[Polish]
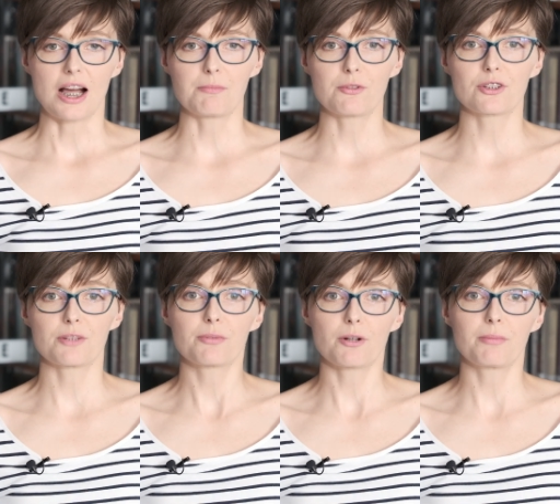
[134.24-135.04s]
A może
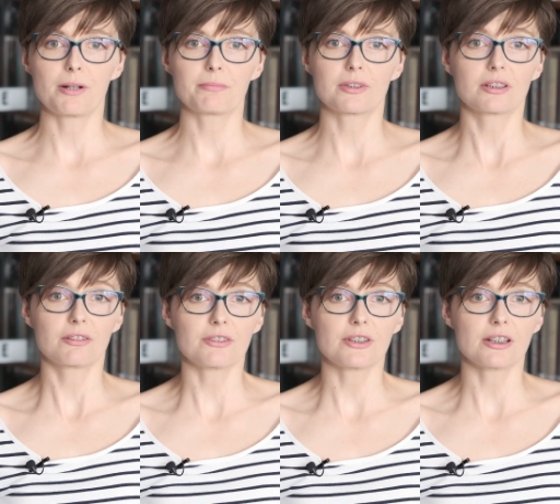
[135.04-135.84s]
problem
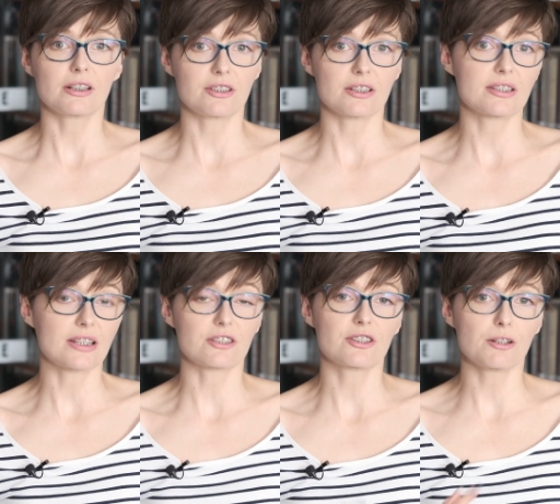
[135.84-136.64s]
tkwi gdzieś
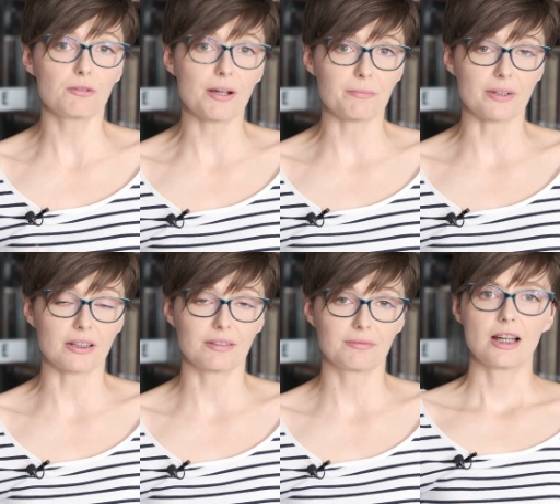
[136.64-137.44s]
znacznie
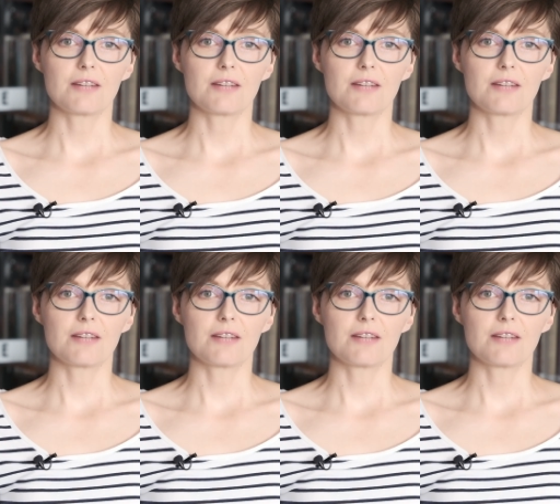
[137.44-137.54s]
głębiej?